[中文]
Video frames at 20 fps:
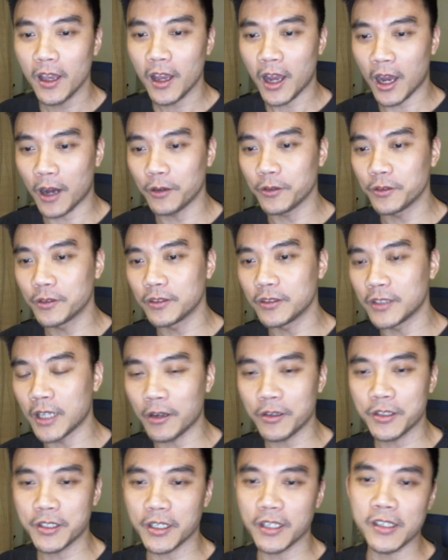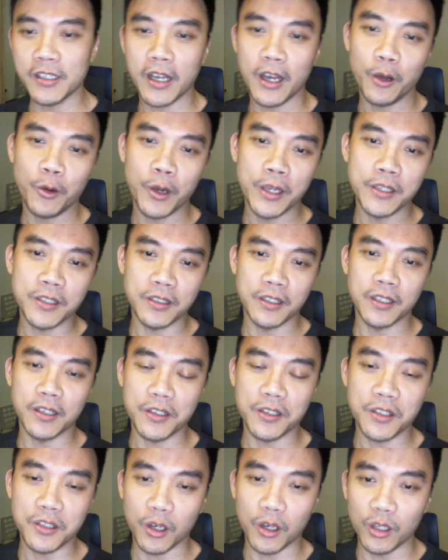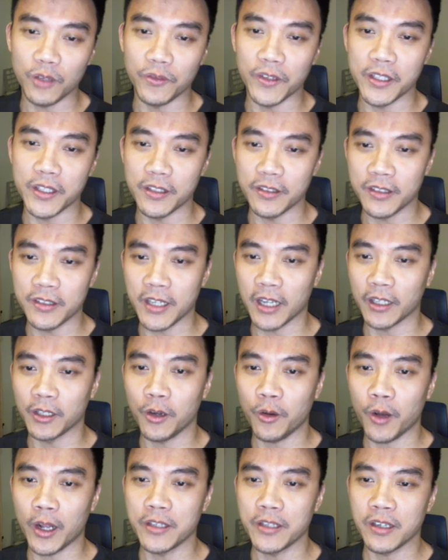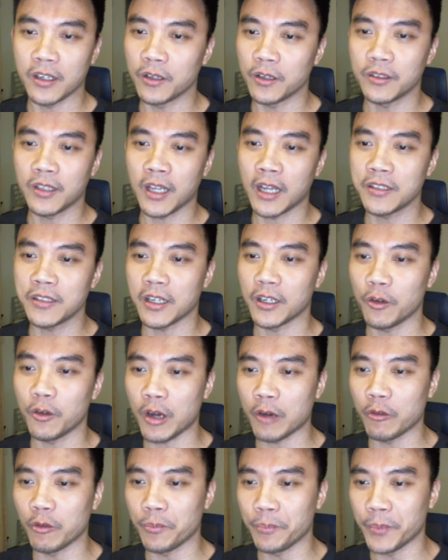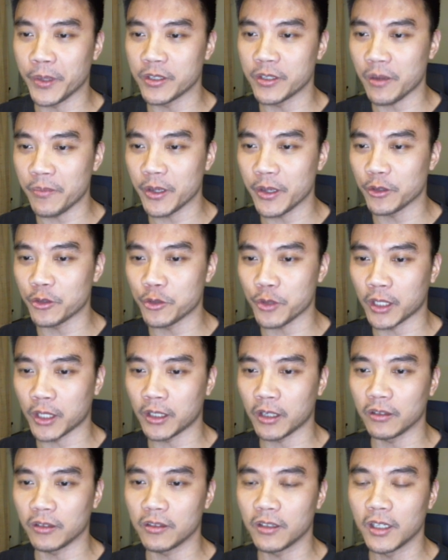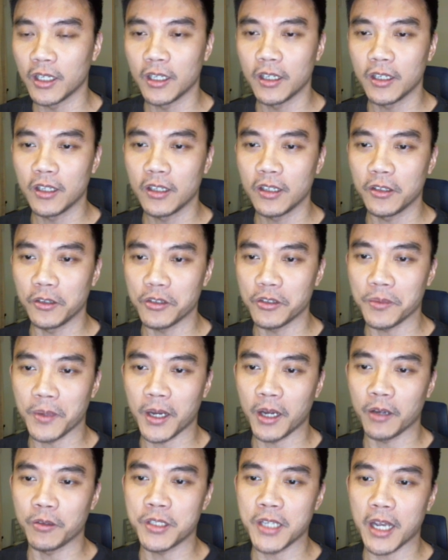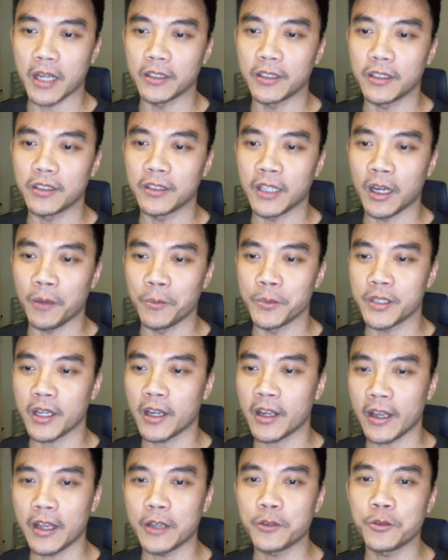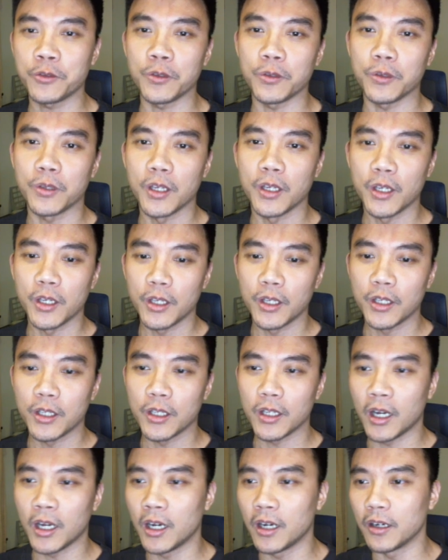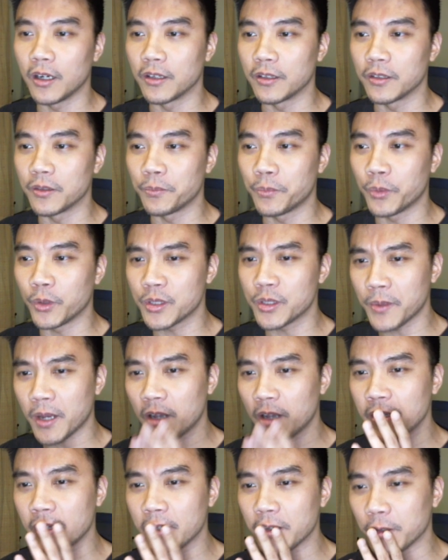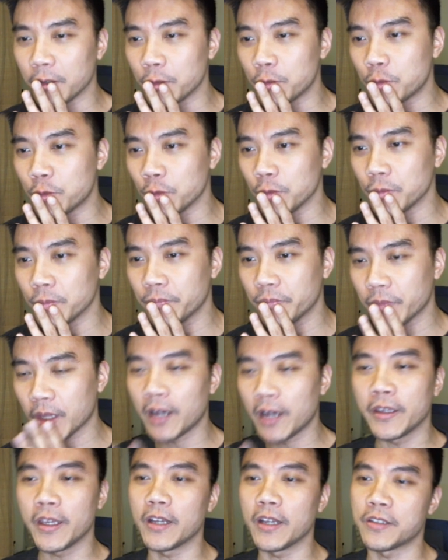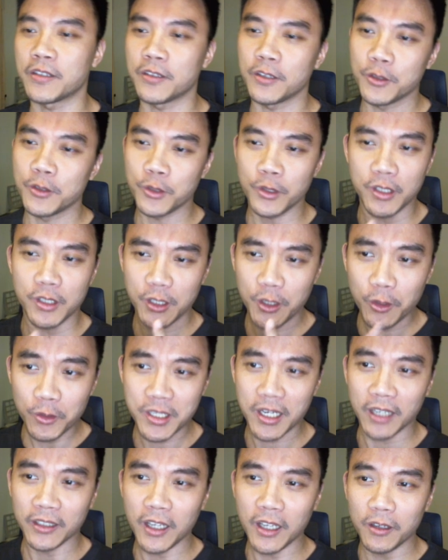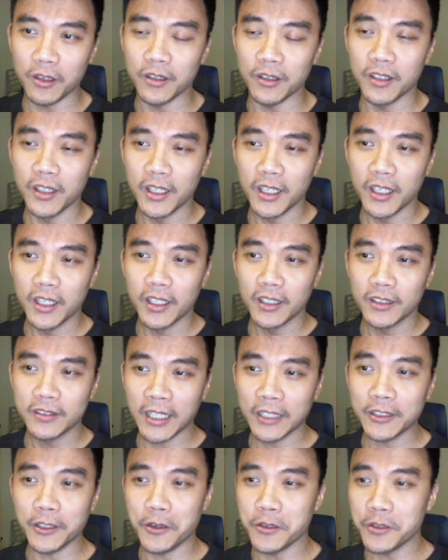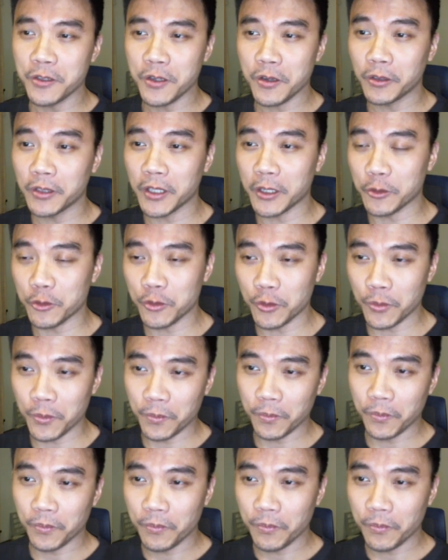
好，然后接下来换是那个 Sullivan 讲的话，讲了他讲的话，我比较没有抓到有什么好讲的。那我们再看下去，呃，不过这边好像有一句啊，Yes，就又讲到了，他等于是有点去